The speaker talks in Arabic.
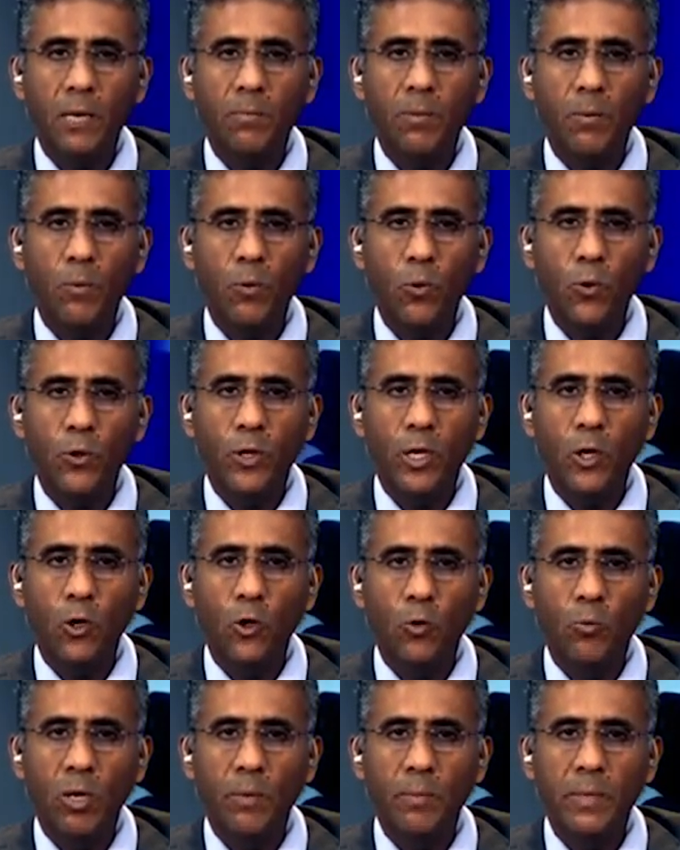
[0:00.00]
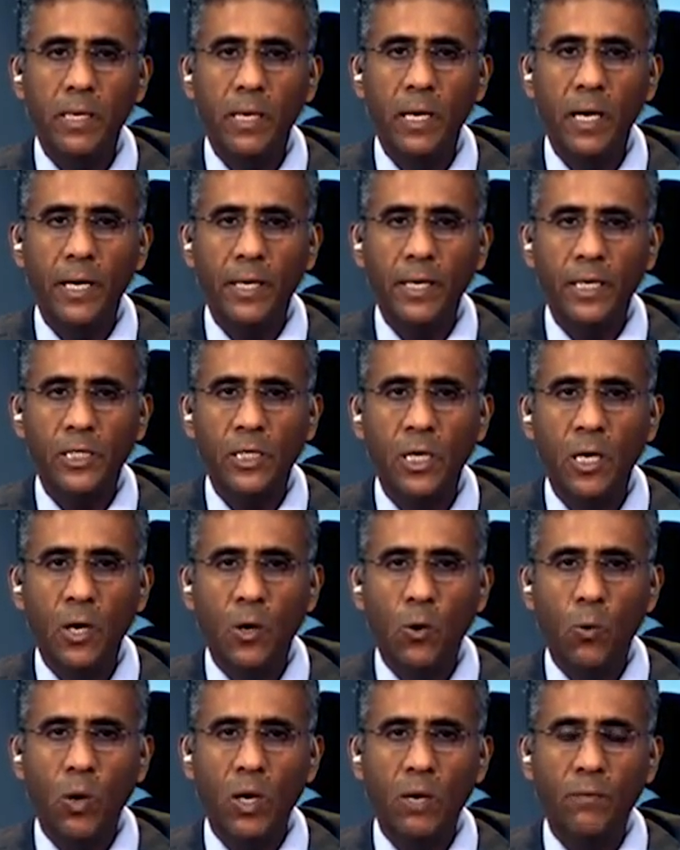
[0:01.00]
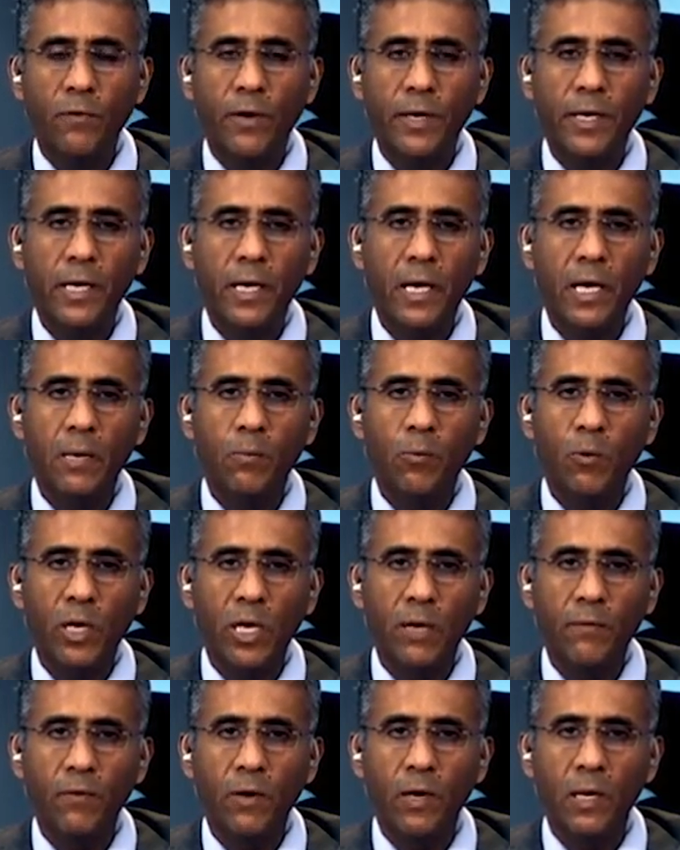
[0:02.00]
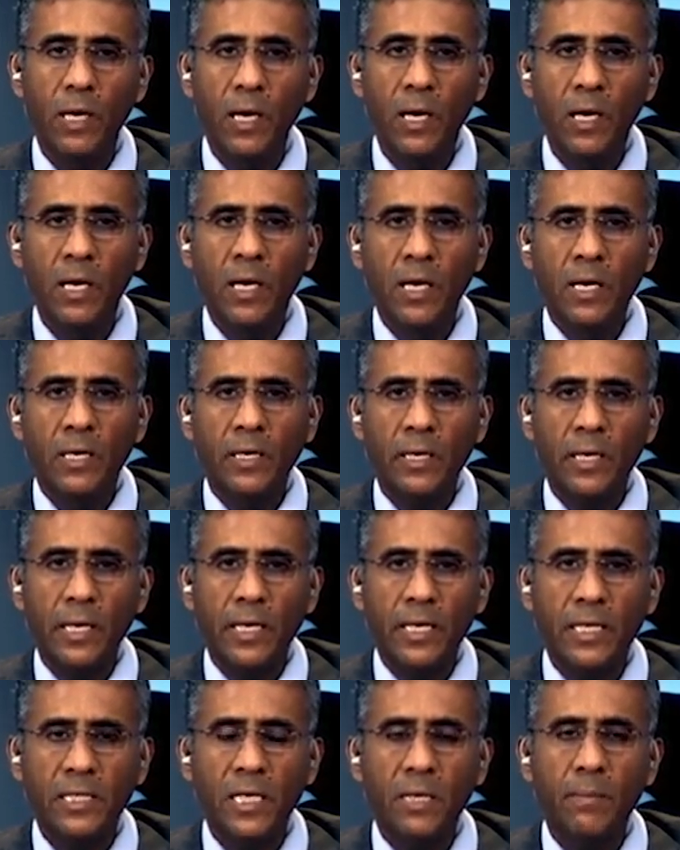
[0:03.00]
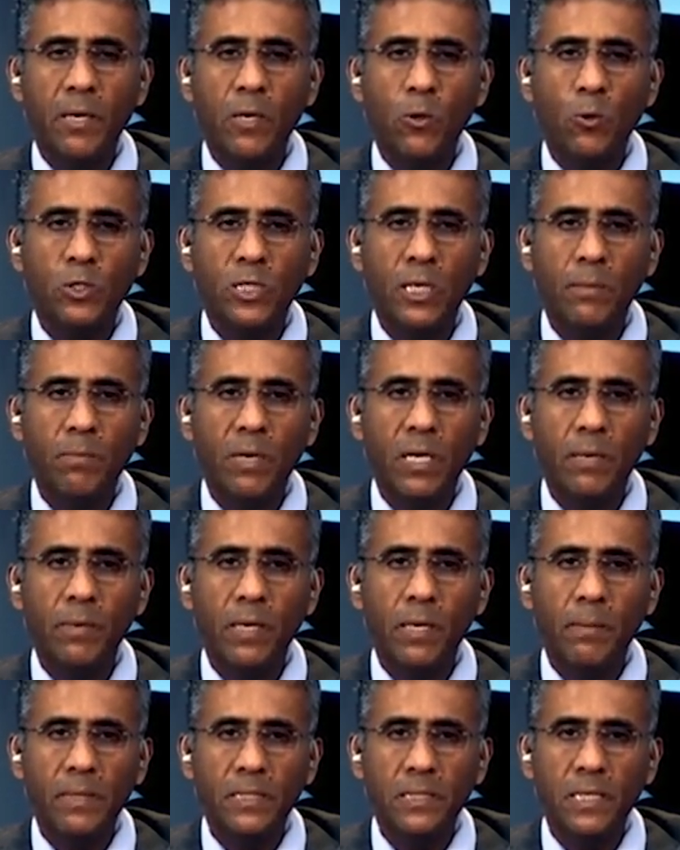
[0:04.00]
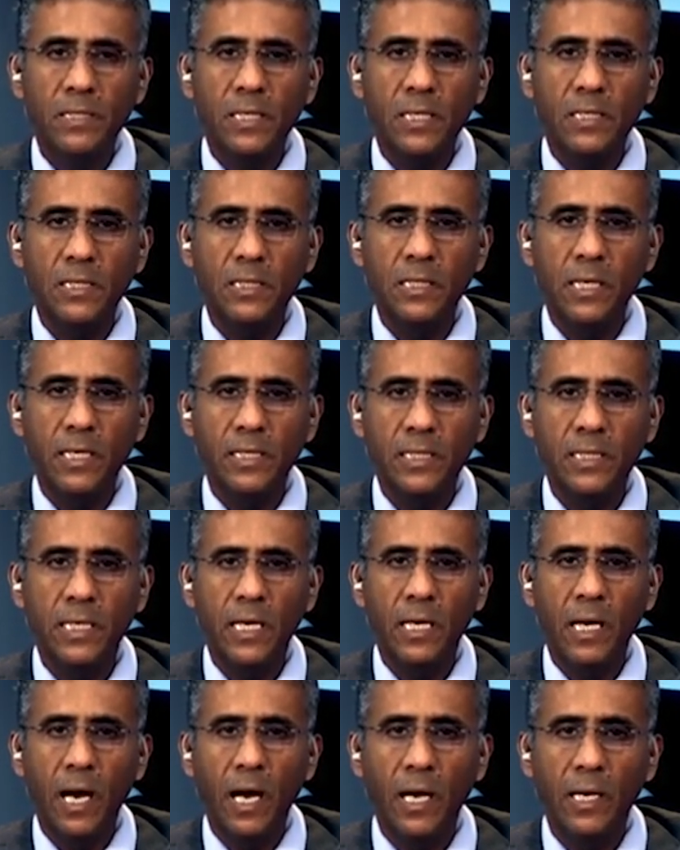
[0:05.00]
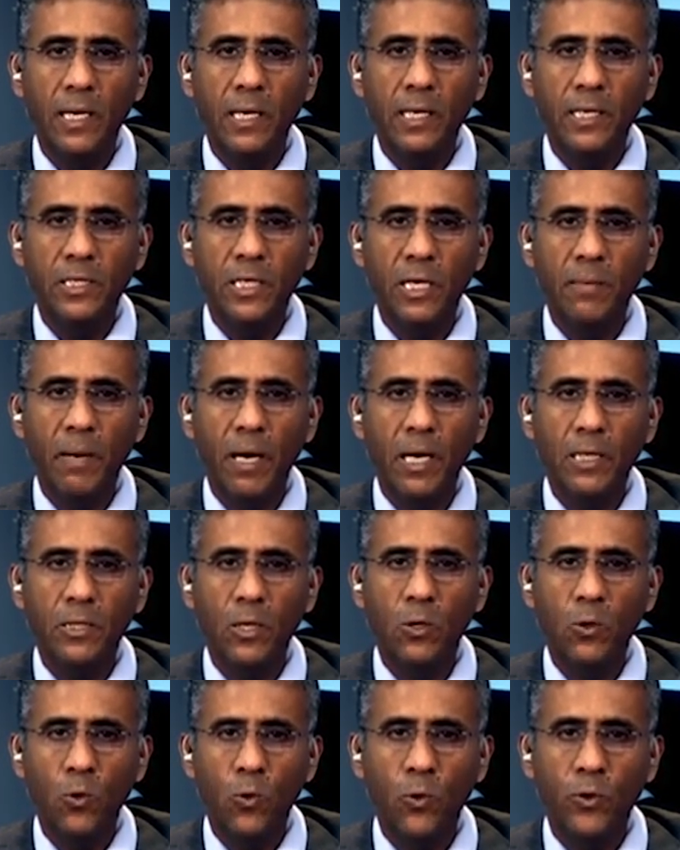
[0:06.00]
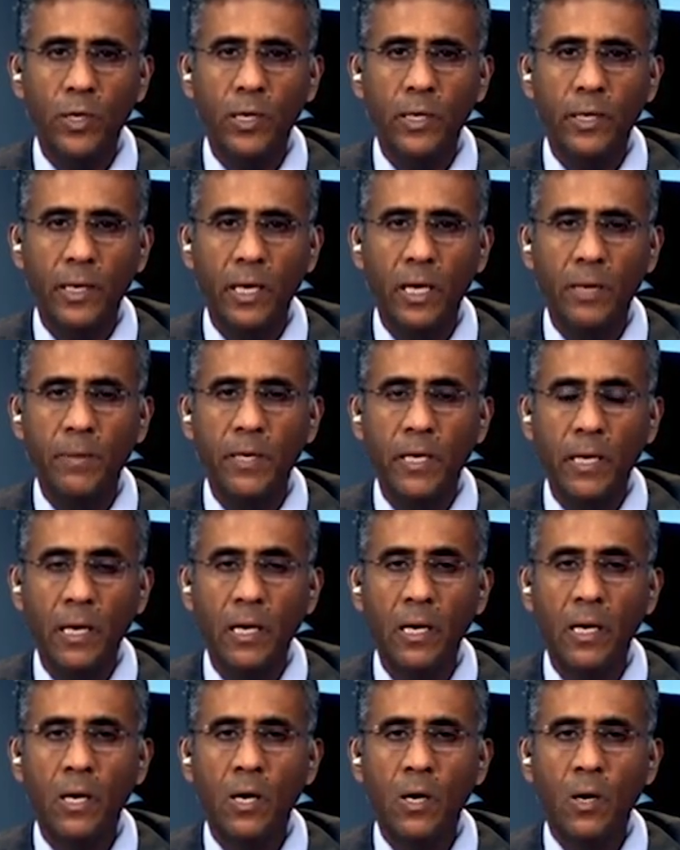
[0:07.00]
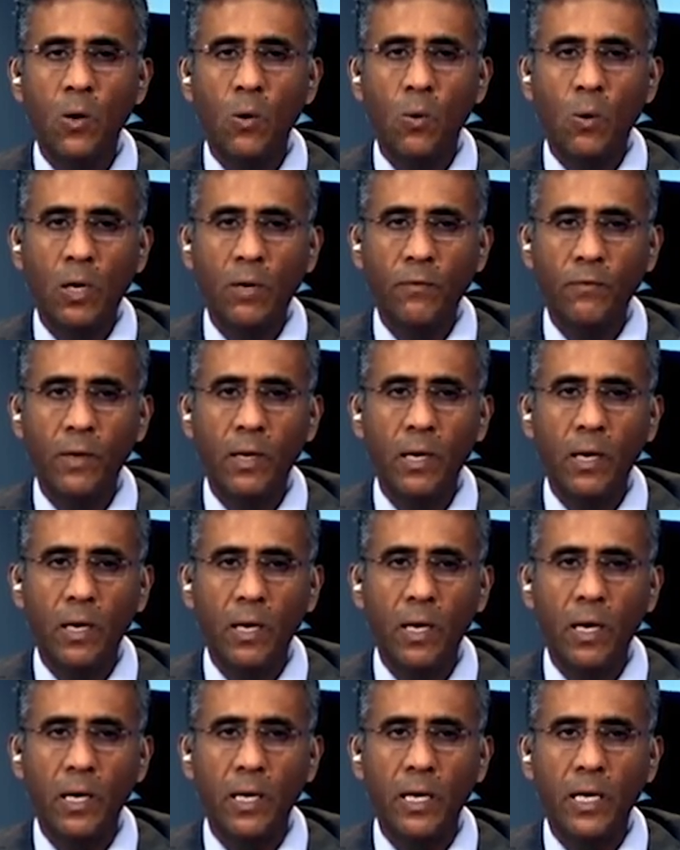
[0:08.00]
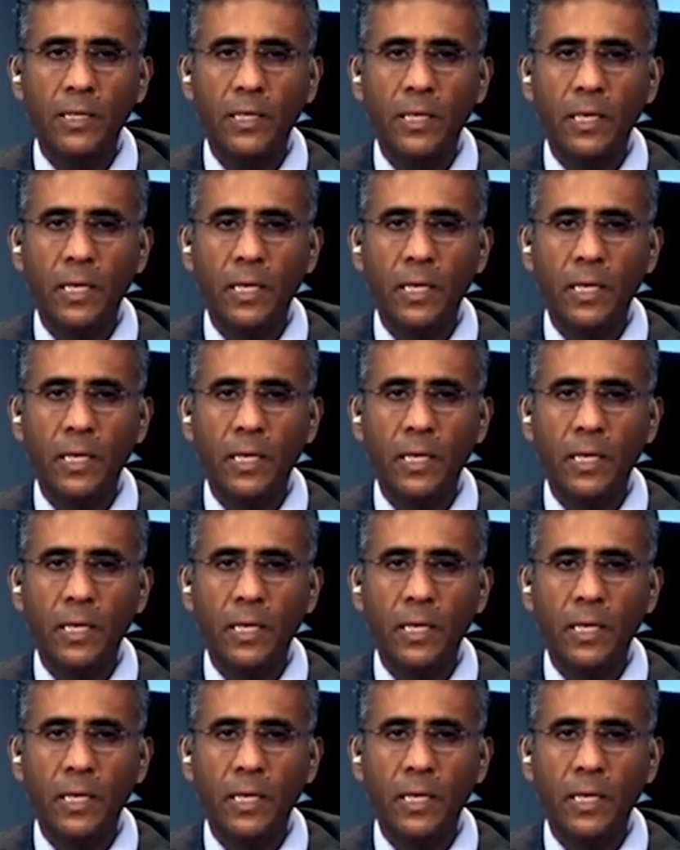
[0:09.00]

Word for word: المبعوث الأممي هانس والفريق المرافق له رئيس ما يسمى بالمجلس السياسي الأعلى لجماعة الحوثي الإرهابية وفي اللقاء أكد